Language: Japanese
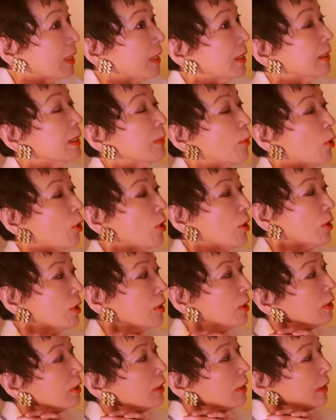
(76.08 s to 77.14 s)
でも
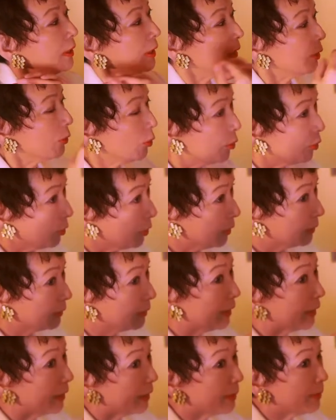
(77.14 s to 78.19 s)
こういっ
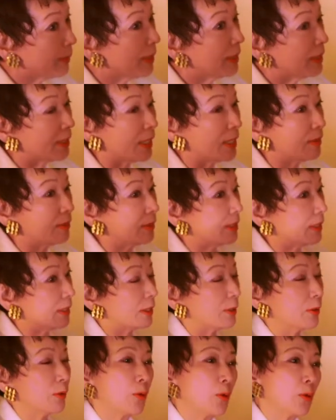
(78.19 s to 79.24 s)
たイメージがあるんですけ
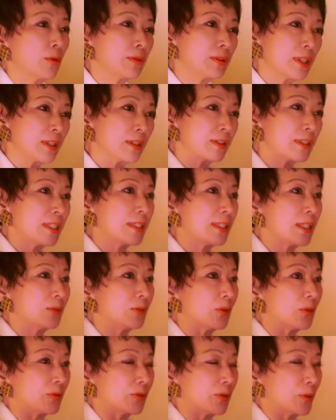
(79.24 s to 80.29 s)
どこんな
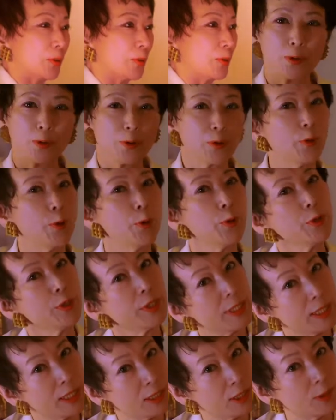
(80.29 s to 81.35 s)
グリサンドっていこういう弾
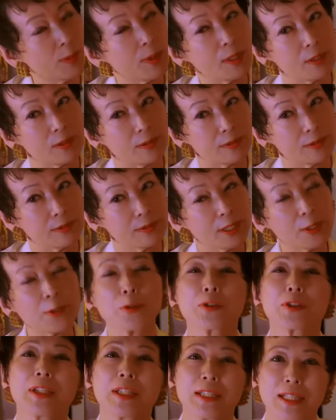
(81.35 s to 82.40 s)
き方もある楽
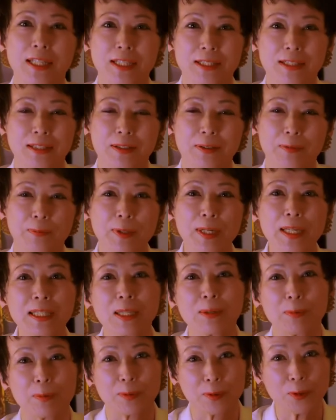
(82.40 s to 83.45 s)
しいんです皆さ
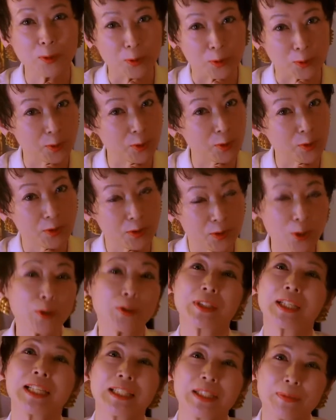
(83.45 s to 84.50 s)
んもちょっと挑
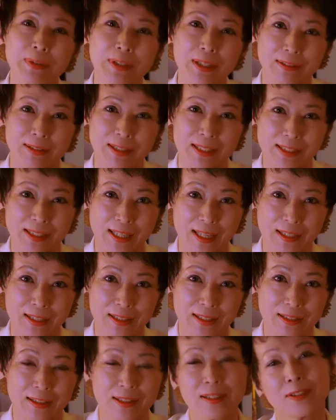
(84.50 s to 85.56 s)
戦してみてください
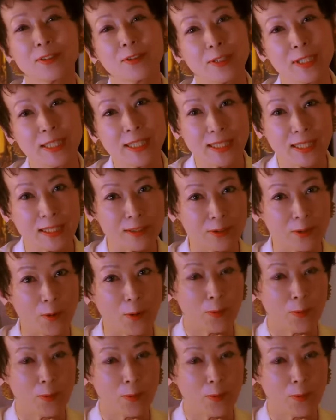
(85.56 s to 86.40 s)
グリサンド